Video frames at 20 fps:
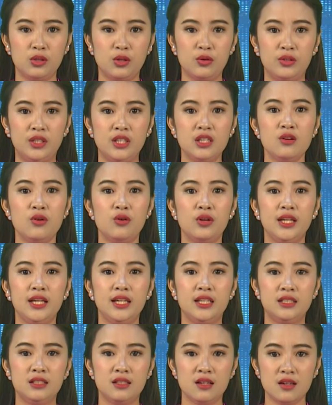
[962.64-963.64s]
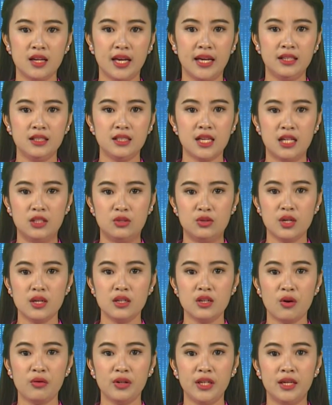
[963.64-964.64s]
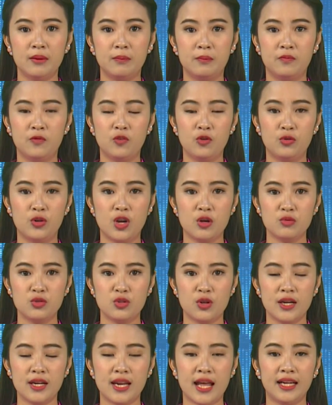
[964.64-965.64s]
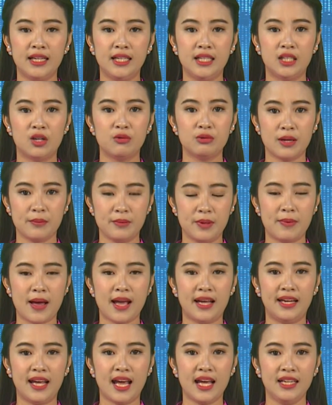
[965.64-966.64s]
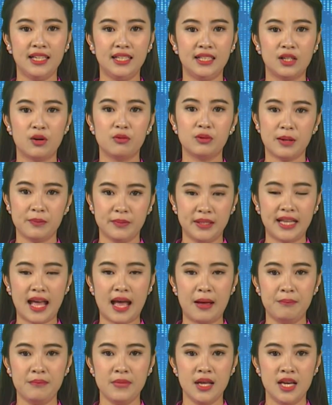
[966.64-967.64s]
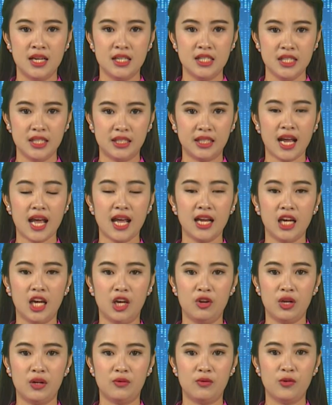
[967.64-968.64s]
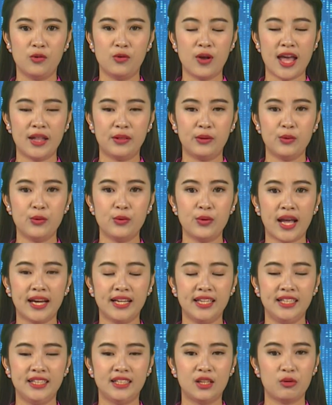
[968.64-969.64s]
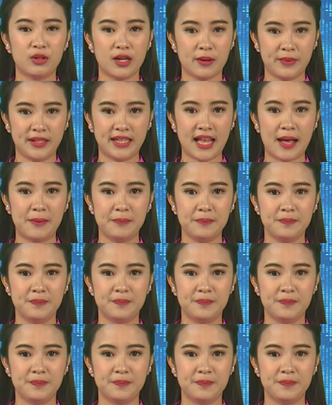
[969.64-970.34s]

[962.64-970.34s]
tổ chức hội nghị sơ kết sản xuất nông nghiệp vụ đông xuân 2017-2018, triển khai kế hoạch vụ hè thu 2018.